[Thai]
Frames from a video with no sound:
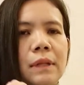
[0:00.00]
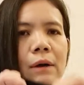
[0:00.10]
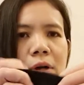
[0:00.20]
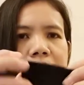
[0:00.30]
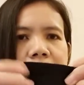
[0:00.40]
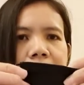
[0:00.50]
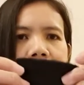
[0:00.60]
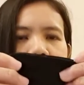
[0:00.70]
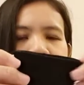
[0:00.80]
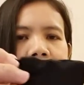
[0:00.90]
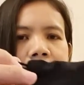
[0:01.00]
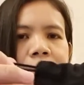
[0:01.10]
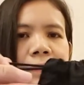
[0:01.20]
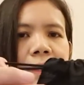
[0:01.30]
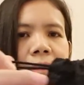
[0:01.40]
เราก็จะได้เป็น
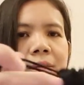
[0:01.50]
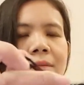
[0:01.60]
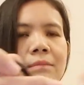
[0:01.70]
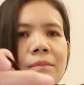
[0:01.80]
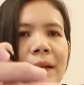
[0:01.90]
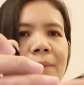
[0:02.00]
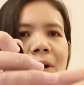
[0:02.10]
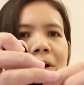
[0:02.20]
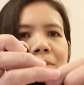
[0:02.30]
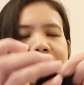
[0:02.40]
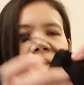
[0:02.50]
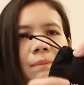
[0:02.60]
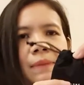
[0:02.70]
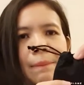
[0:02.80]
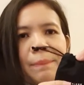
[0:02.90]
น้ำหอม
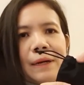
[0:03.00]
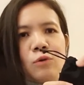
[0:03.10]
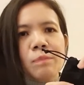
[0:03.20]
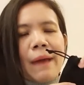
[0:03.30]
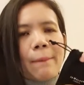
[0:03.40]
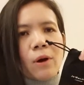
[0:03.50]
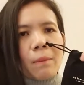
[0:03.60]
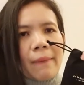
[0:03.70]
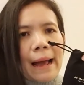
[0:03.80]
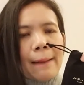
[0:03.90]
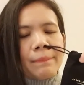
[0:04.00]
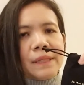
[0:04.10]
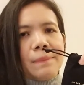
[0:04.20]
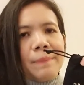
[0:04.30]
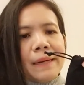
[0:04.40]
สำหรับเป็นรูปแบบของบาร์ม
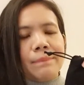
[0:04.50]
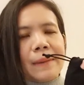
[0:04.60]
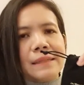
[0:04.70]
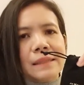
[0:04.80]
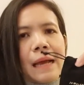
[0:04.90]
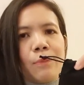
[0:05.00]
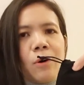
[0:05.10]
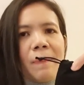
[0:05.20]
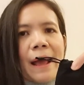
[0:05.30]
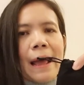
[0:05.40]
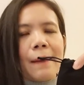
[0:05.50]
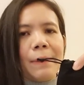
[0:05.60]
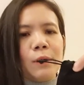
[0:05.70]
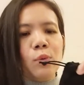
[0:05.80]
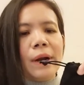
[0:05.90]
ที่เป็นลักษณะพกพา
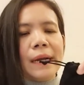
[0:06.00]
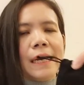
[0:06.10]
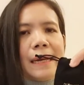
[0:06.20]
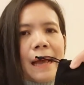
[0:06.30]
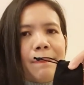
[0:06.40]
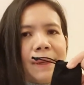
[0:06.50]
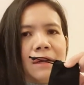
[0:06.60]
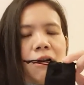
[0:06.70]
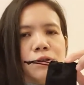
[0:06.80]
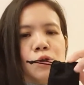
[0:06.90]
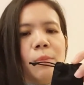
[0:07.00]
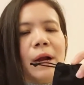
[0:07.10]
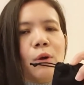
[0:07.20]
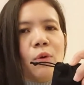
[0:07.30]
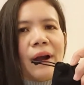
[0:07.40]
ไปด้วยนั่นเองนะคะ เป็นของโจ
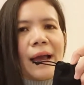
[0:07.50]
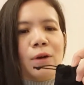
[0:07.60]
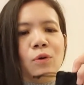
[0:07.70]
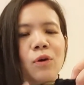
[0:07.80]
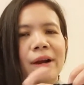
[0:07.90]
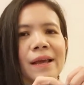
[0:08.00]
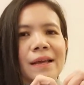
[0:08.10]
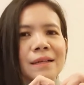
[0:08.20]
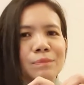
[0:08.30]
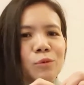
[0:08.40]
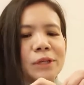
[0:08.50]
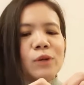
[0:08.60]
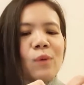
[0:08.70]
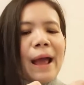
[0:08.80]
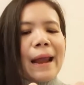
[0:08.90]
มาโลนนะคะ ทุกคนปูคิ
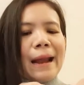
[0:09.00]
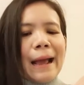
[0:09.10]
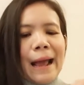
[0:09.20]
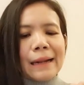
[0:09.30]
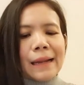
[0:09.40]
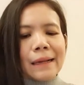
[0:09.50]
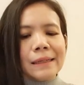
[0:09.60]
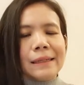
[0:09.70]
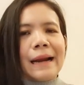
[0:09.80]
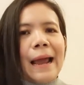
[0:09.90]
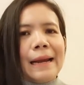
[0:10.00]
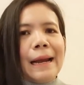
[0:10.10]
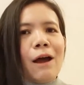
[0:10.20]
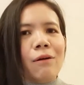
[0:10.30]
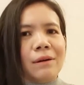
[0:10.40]
ดว่านะคะ ถ้าเกิดใครได้
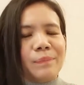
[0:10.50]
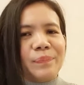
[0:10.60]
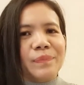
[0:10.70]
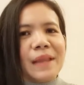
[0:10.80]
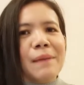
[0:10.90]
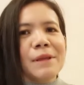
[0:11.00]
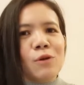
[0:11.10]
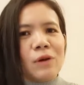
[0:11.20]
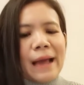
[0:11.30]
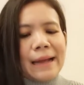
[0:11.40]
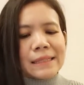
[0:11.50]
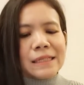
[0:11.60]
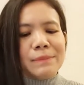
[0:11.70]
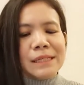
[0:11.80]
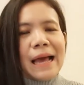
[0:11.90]
ลองได้มีโอกาส
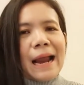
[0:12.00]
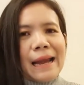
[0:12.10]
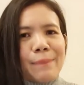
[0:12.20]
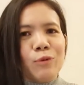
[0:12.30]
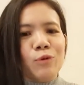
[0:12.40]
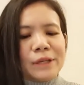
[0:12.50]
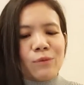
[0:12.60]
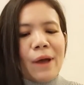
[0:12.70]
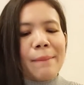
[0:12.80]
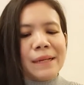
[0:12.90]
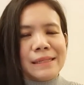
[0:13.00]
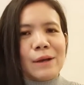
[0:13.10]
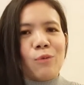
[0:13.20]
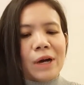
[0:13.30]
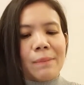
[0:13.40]
ซื้อมาใช้นะปูคิดว่ามันจะ
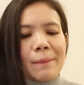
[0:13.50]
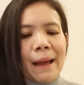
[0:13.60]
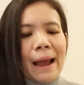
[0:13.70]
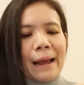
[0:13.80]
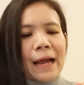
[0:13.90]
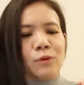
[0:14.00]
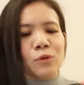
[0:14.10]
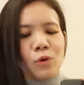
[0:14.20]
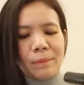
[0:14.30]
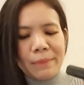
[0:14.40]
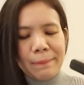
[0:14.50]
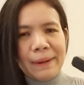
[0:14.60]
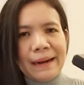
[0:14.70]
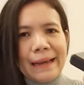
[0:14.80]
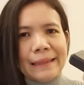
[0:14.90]
เวิร์กมากๆนะคะ ทุกคนมัน
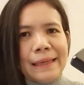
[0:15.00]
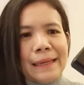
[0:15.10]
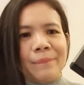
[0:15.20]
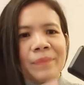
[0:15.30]
เป็นอะไรที่